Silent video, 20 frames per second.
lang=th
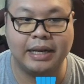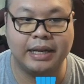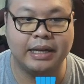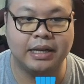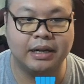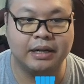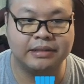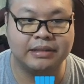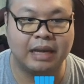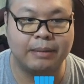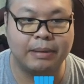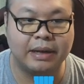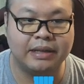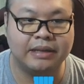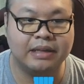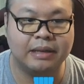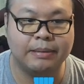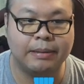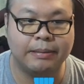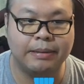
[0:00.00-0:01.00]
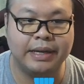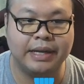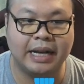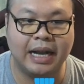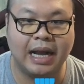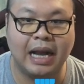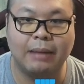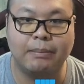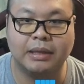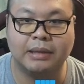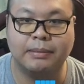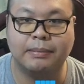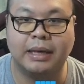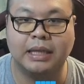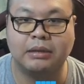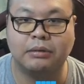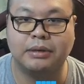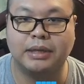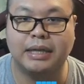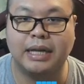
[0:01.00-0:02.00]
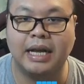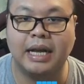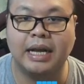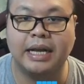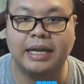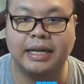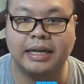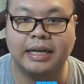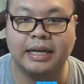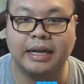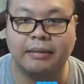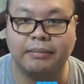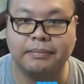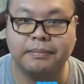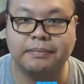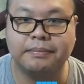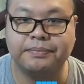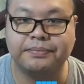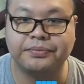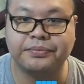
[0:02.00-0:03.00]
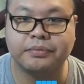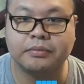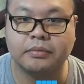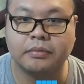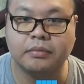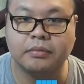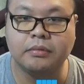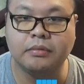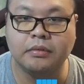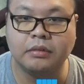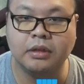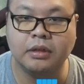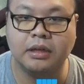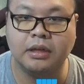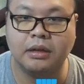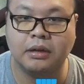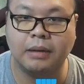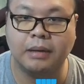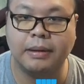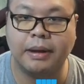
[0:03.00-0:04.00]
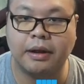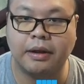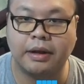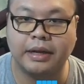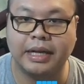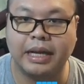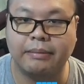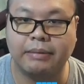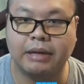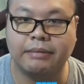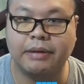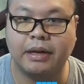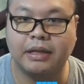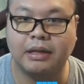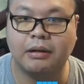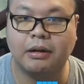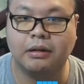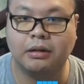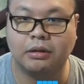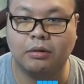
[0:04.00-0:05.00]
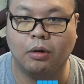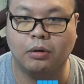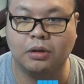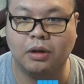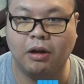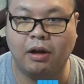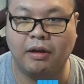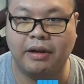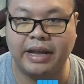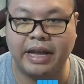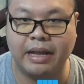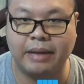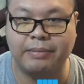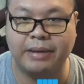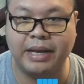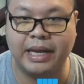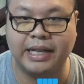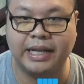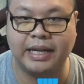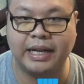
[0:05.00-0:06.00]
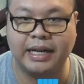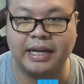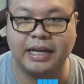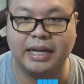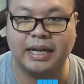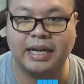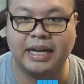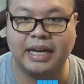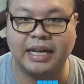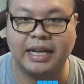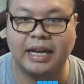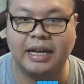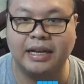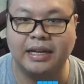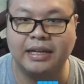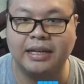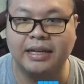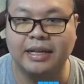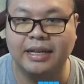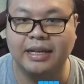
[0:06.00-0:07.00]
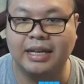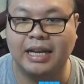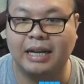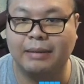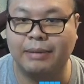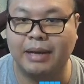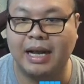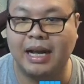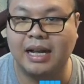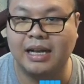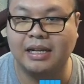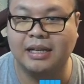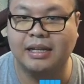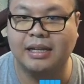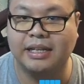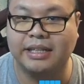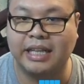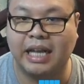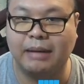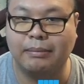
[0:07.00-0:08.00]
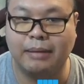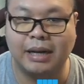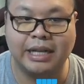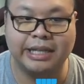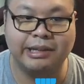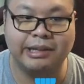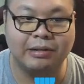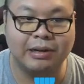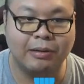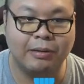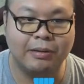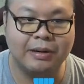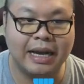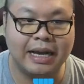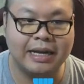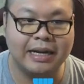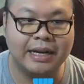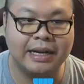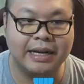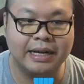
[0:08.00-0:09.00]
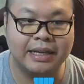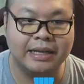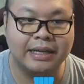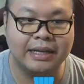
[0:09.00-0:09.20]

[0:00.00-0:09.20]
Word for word: นี่ก็สามารถที่จะแบบไอ้ข้ามมามาตรงนี้ได้นะครับแล้วก็แบบถ้าเก็บเลเวลเดี๋ยวเขาต้องขอ AP สักนิดนึงอะไรเงี้ยเห็นไหมฮะสามารถโซโล่ได้เลย